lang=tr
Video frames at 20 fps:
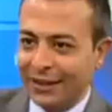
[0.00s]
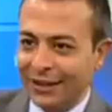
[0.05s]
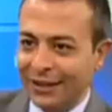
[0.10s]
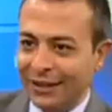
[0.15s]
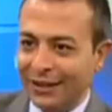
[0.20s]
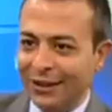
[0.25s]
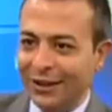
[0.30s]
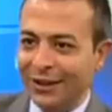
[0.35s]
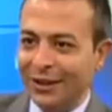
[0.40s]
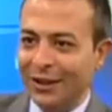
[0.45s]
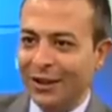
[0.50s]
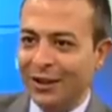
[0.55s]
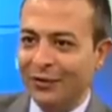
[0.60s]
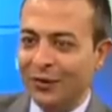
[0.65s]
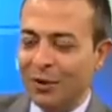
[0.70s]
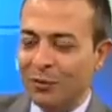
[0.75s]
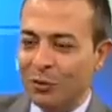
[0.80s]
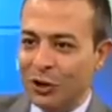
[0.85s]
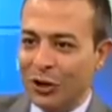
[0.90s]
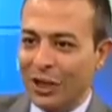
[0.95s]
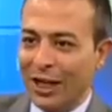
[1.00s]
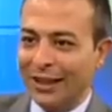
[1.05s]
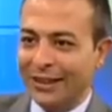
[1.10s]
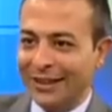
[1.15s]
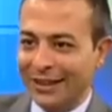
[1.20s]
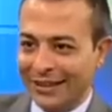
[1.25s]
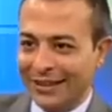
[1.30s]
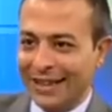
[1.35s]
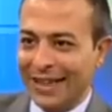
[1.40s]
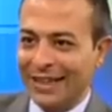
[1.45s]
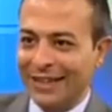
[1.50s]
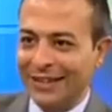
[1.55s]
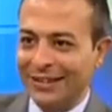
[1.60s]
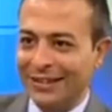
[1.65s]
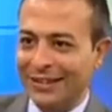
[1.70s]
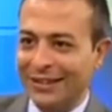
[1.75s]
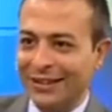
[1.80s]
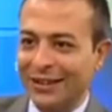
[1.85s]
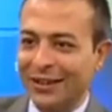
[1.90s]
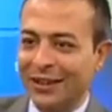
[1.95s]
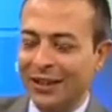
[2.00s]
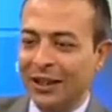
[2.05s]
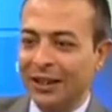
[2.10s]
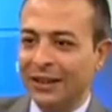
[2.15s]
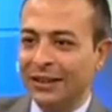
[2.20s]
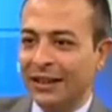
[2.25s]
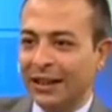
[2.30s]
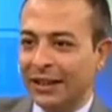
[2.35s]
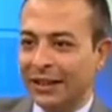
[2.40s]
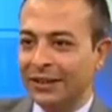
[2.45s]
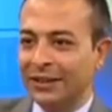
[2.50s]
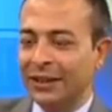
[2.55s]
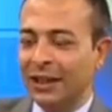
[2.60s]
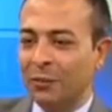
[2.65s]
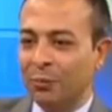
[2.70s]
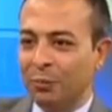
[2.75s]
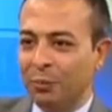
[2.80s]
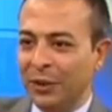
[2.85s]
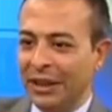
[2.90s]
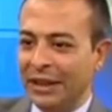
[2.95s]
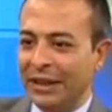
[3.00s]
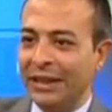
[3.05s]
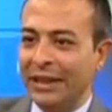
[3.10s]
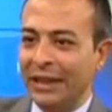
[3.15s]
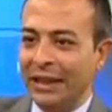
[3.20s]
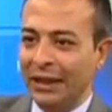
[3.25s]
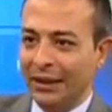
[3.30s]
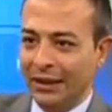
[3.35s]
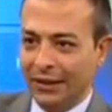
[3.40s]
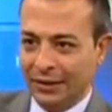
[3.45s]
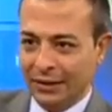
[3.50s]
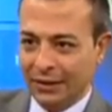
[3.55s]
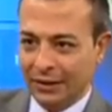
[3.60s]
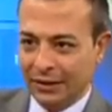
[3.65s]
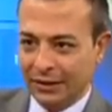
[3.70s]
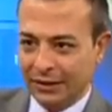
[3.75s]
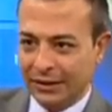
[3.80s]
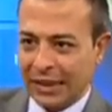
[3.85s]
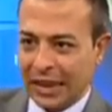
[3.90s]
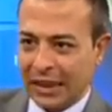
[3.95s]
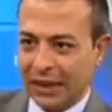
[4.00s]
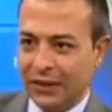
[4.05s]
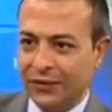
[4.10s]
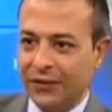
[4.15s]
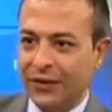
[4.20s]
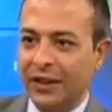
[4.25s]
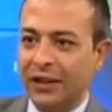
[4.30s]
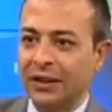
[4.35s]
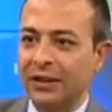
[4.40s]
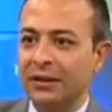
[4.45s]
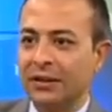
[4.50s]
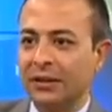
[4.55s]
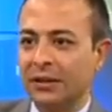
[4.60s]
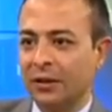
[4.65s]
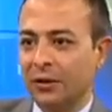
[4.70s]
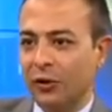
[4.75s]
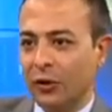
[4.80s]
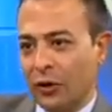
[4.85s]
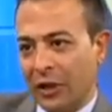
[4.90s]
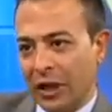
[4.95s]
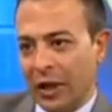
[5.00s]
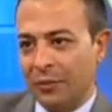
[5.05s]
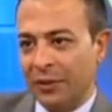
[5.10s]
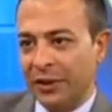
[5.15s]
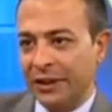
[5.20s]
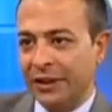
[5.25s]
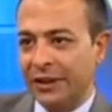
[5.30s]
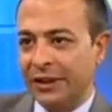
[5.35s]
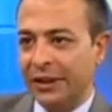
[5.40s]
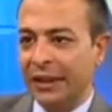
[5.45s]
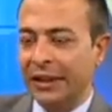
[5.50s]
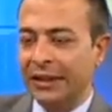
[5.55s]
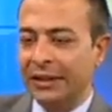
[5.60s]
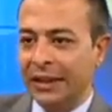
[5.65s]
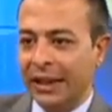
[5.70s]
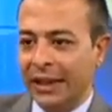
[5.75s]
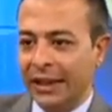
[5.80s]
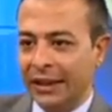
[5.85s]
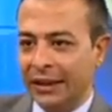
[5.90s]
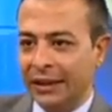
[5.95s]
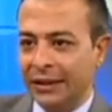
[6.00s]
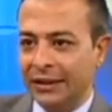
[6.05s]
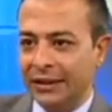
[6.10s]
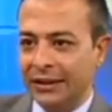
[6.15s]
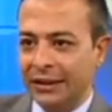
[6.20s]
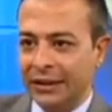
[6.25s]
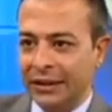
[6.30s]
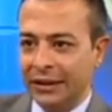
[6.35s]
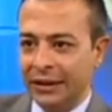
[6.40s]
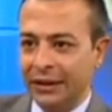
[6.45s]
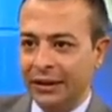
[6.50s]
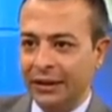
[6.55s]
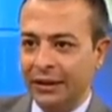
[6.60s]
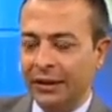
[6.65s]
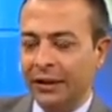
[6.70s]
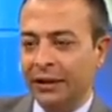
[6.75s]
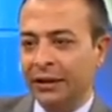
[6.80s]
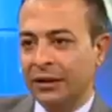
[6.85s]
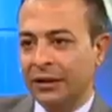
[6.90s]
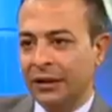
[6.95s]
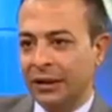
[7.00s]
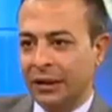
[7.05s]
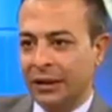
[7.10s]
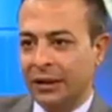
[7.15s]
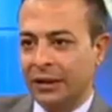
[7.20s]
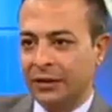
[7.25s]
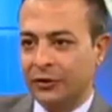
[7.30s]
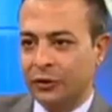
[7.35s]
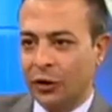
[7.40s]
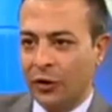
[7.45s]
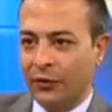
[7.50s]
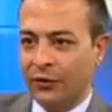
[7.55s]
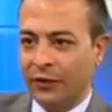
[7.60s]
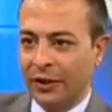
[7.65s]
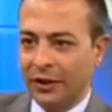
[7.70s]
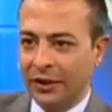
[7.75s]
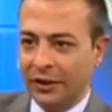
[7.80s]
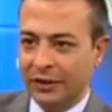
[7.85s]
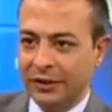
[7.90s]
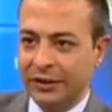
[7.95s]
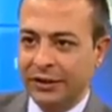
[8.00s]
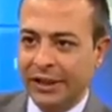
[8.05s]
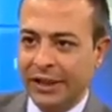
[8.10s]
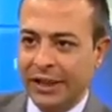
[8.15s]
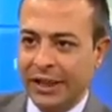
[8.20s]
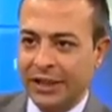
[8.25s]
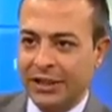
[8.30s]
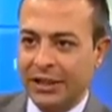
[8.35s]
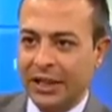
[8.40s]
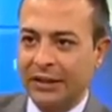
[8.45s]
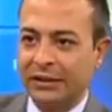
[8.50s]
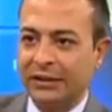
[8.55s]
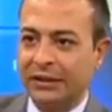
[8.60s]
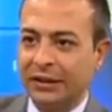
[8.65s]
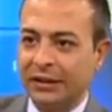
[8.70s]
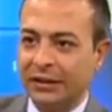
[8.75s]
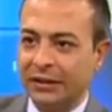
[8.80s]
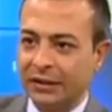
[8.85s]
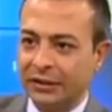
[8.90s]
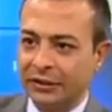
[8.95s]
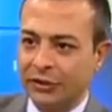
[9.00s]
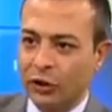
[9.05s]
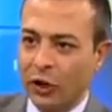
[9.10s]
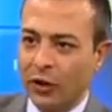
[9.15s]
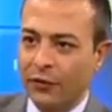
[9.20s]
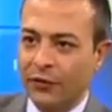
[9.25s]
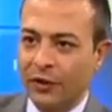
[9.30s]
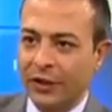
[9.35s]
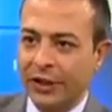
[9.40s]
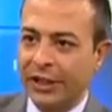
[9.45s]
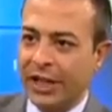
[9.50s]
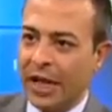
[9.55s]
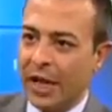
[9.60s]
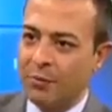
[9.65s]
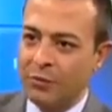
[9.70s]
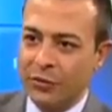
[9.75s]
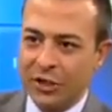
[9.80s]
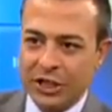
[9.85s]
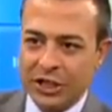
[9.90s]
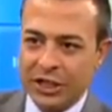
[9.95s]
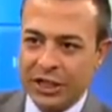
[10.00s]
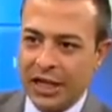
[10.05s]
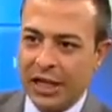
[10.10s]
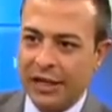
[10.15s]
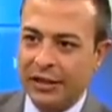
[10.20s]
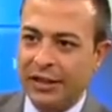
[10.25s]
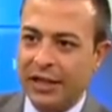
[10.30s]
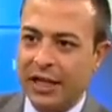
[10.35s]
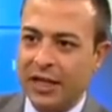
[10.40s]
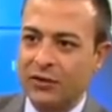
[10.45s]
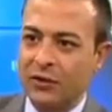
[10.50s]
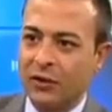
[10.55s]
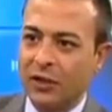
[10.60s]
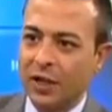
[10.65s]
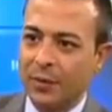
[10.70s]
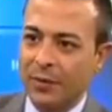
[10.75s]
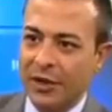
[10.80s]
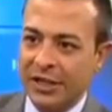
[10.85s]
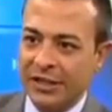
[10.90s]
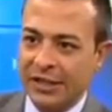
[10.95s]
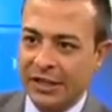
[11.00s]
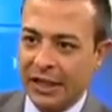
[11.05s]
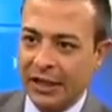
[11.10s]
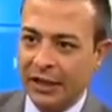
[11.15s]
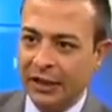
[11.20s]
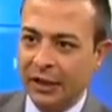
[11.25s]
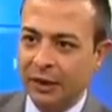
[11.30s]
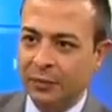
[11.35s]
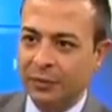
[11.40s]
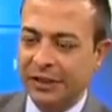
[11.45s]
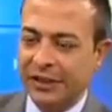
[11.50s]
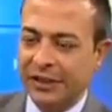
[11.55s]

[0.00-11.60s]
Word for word: hı hı. ve bu şart yeterlidir. Bu Yanında yeter. bir dil sertifikanız önemlidir. Ya İngilizce'de e, TOEFL diye geçen TOEFL, TOEFL Cambridge, ELTS ona benzer bir